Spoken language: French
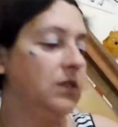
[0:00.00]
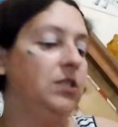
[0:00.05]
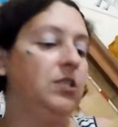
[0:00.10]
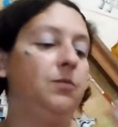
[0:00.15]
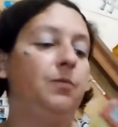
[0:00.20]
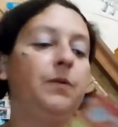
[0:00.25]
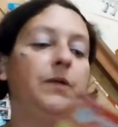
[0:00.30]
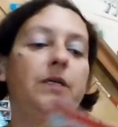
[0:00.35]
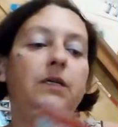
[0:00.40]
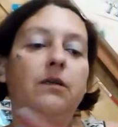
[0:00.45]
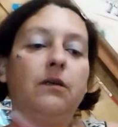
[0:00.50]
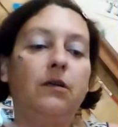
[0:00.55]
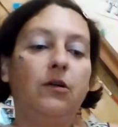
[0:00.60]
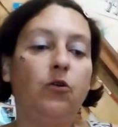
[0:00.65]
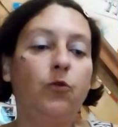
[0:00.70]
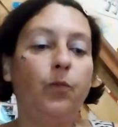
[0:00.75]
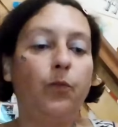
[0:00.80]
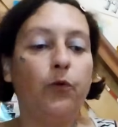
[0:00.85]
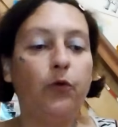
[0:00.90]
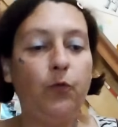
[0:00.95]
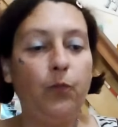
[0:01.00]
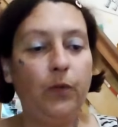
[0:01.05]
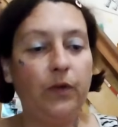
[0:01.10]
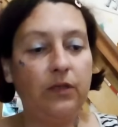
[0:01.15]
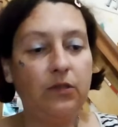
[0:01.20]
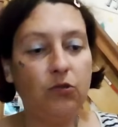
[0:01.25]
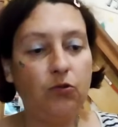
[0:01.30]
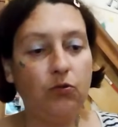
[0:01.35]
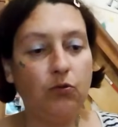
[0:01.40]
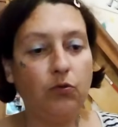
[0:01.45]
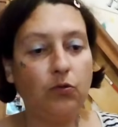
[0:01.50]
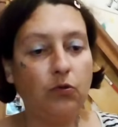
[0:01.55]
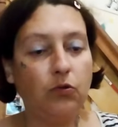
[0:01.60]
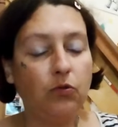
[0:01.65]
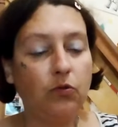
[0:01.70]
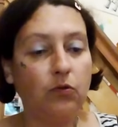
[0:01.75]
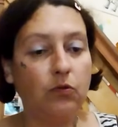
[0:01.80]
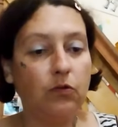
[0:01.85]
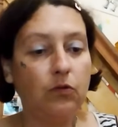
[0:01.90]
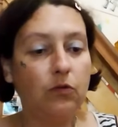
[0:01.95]
J'ai pris le
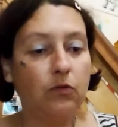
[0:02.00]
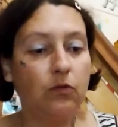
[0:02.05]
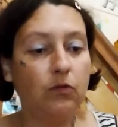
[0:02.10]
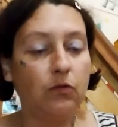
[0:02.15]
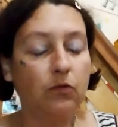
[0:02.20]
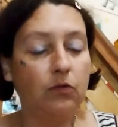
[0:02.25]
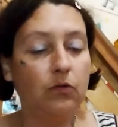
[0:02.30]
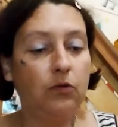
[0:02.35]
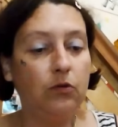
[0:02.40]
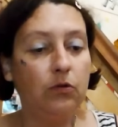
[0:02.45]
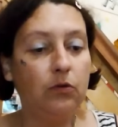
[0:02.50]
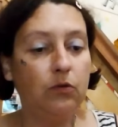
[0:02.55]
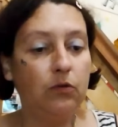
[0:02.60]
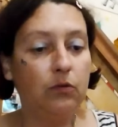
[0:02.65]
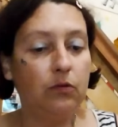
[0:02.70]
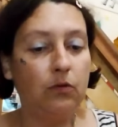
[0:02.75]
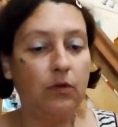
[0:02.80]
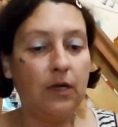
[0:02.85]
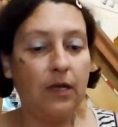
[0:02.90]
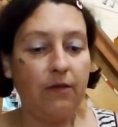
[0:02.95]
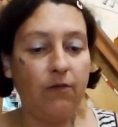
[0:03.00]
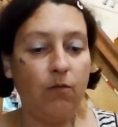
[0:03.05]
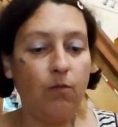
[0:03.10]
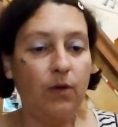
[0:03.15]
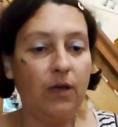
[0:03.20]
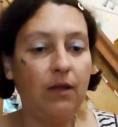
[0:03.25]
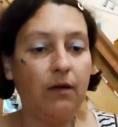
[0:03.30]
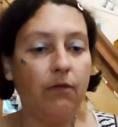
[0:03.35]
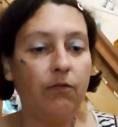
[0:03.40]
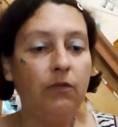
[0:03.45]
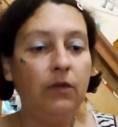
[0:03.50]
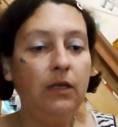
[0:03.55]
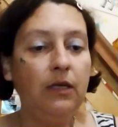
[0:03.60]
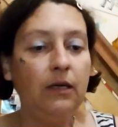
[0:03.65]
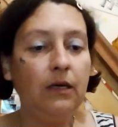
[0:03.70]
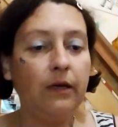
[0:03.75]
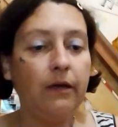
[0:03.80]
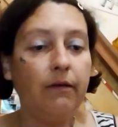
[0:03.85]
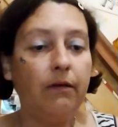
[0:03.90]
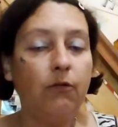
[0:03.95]
prospectus de la semaine à
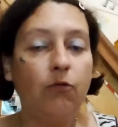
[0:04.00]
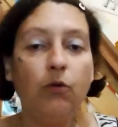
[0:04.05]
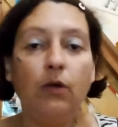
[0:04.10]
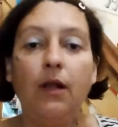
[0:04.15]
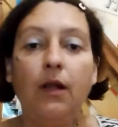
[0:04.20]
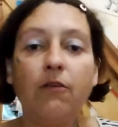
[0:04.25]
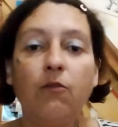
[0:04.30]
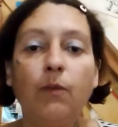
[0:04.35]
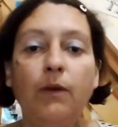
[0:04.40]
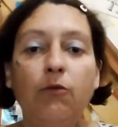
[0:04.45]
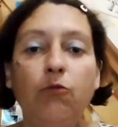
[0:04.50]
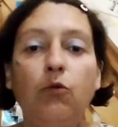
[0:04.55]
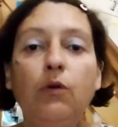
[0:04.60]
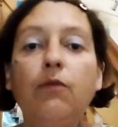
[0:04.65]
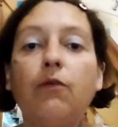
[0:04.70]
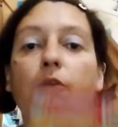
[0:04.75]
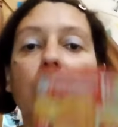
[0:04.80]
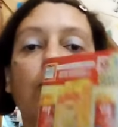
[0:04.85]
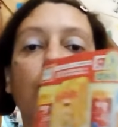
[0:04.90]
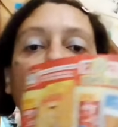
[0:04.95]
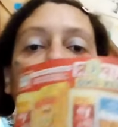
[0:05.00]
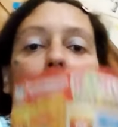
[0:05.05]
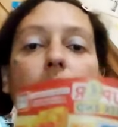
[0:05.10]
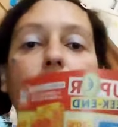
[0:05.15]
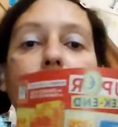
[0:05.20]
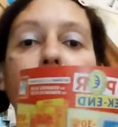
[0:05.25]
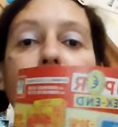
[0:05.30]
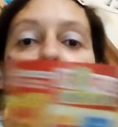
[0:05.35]
venir et celui de la semaine suivante.